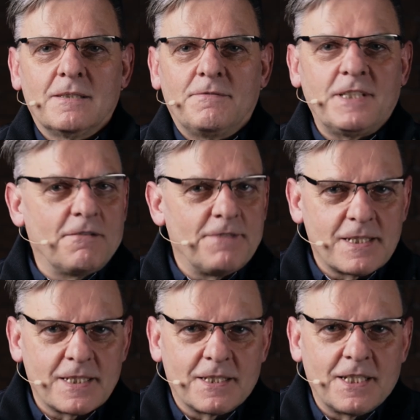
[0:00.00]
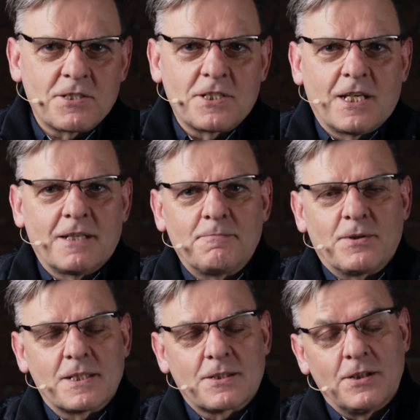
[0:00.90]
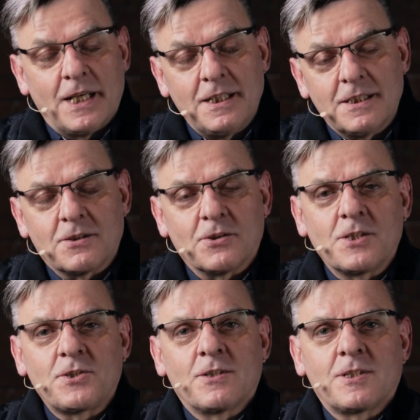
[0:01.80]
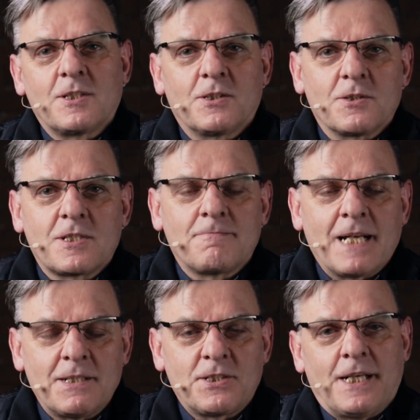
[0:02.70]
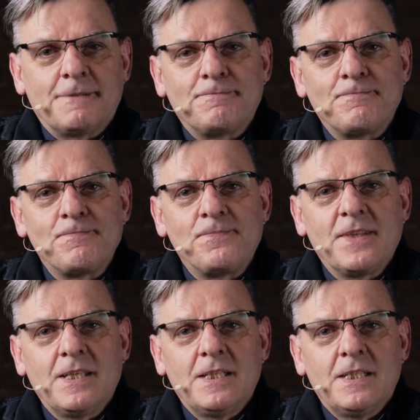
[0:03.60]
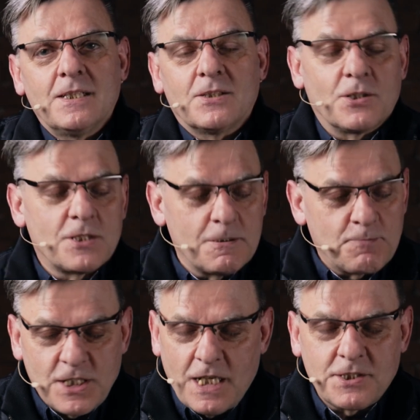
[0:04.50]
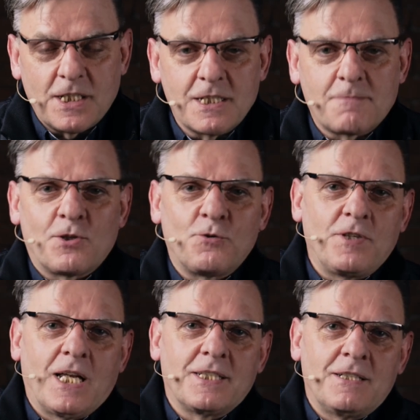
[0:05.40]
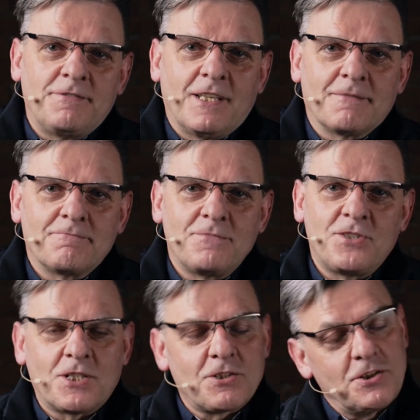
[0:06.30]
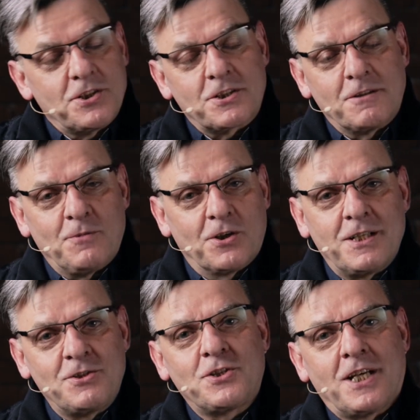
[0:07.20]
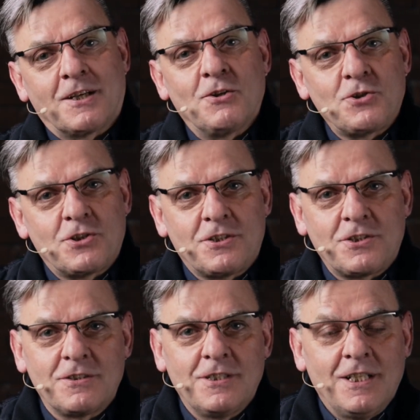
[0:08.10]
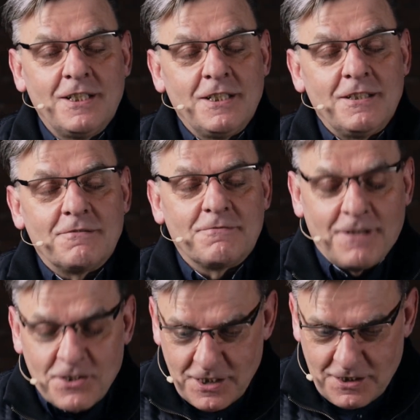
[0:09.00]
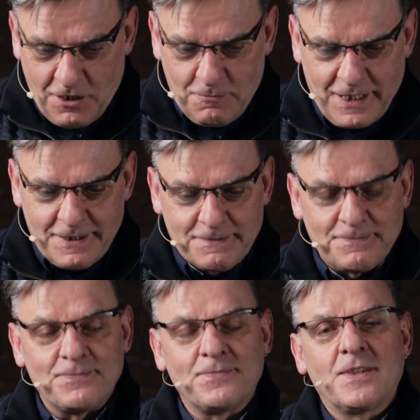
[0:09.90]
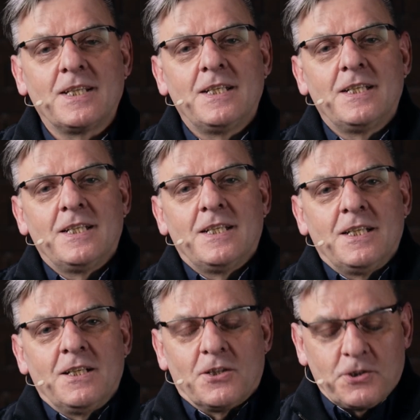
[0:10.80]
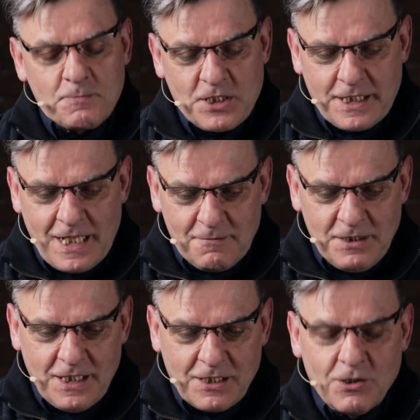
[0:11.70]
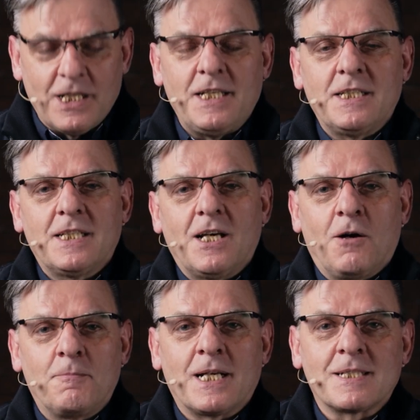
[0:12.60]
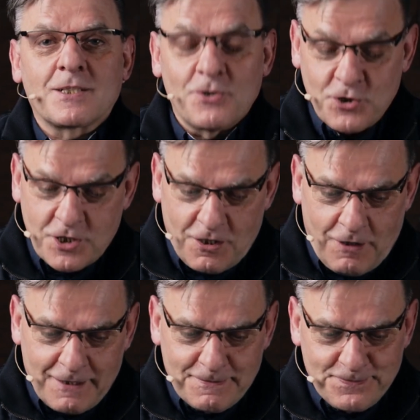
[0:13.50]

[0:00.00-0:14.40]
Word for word: Witam Was serdecznie po raz kolejny, drogie siostry, drodzy bracia, drodzy przyjaciele zboru Filadelfia. Cieszę się, że mogę dzisiaj gościć w Waszych domach. Oto przed nami kolejny obraz Kościoła.